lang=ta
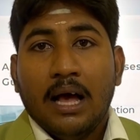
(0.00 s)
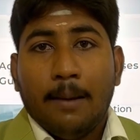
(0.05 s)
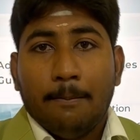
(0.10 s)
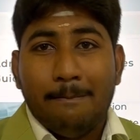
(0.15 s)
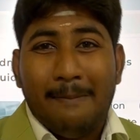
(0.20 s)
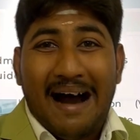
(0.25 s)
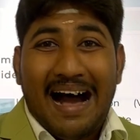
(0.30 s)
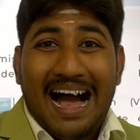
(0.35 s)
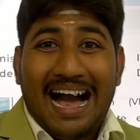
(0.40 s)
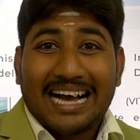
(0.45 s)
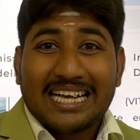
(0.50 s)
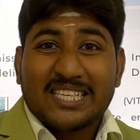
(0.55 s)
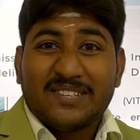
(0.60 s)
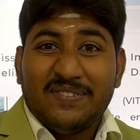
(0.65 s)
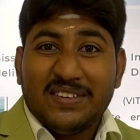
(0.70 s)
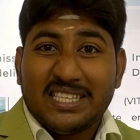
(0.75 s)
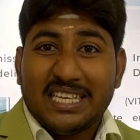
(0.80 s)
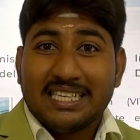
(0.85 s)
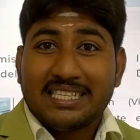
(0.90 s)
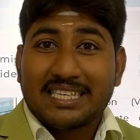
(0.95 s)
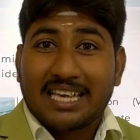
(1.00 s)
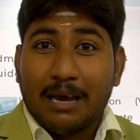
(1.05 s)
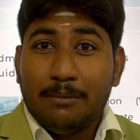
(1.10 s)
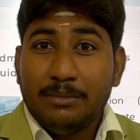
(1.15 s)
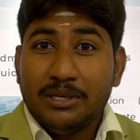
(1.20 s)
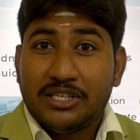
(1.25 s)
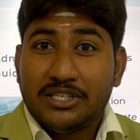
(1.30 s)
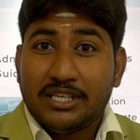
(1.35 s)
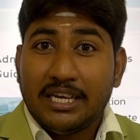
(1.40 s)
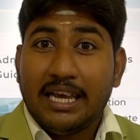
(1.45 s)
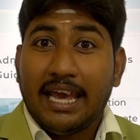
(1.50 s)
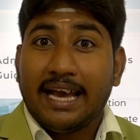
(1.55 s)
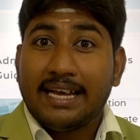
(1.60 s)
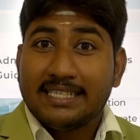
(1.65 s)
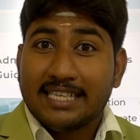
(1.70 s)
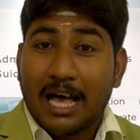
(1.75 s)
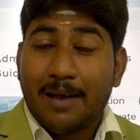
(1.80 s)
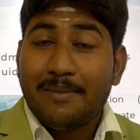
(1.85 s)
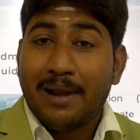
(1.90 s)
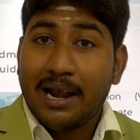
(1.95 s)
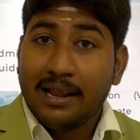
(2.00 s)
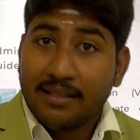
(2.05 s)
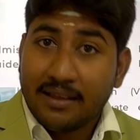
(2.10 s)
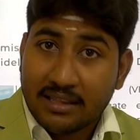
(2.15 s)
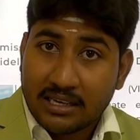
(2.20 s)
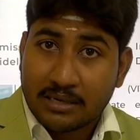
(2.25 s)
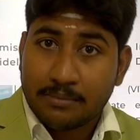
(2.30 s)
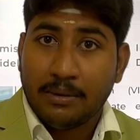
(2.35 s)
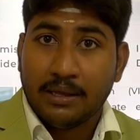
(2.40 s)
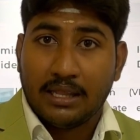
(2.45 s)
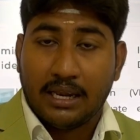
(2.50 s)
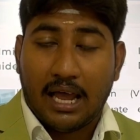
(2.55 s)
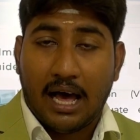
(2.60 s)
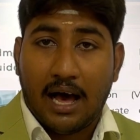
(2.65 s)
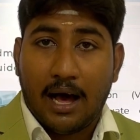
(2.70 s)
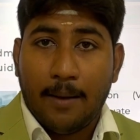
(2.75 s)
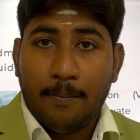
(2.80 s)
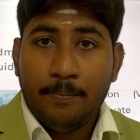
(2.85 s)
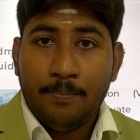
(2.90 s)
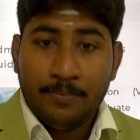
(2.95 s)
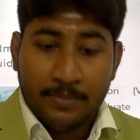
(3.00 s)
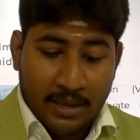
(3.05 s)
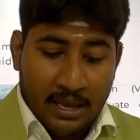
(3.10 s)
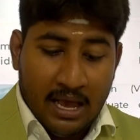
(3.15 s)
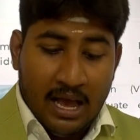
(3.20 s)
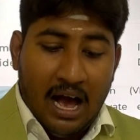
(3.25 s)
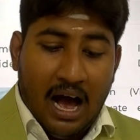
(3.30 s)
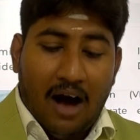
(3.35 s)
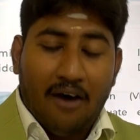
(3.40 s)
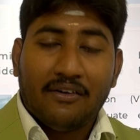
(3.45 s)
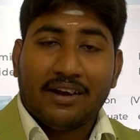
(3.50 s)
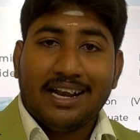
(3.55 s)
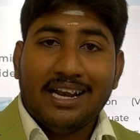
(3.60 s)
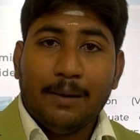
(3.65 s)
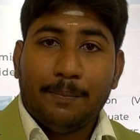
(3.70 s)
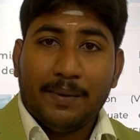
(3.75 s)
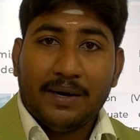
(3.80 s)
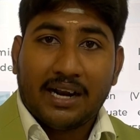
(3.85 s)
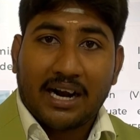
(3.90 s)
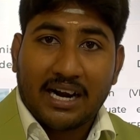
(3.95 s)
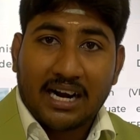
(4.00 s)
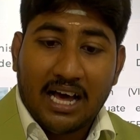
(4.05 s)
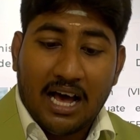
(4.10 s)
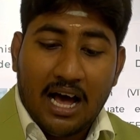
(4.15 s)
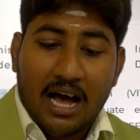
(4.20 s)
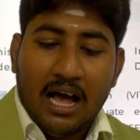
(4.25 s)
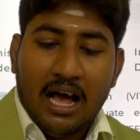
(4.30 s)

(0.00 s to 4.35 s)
மேக்ஸ் ஃபிசிக்ஸ் கெமிஸ்ட்ரி எக்ஸாம் எழுதுறதுக்கு பதிலாக அவங்க என்ன பண்ணுறாங்கன்னா